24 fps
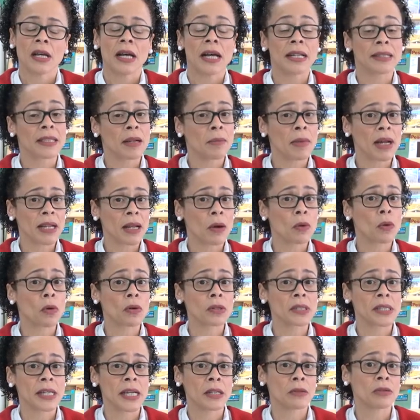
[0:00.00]
É trabalhar o
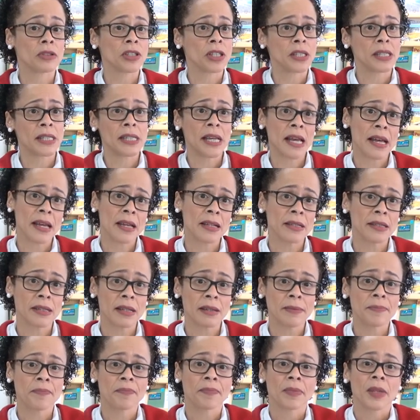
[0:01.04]
conceito de
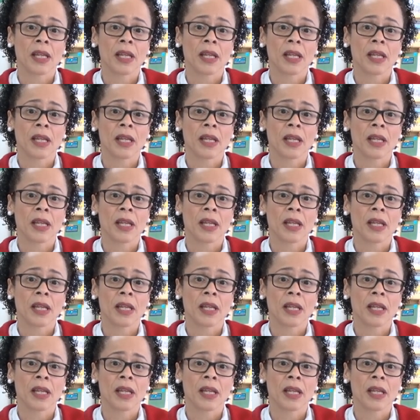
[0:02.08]
ciência,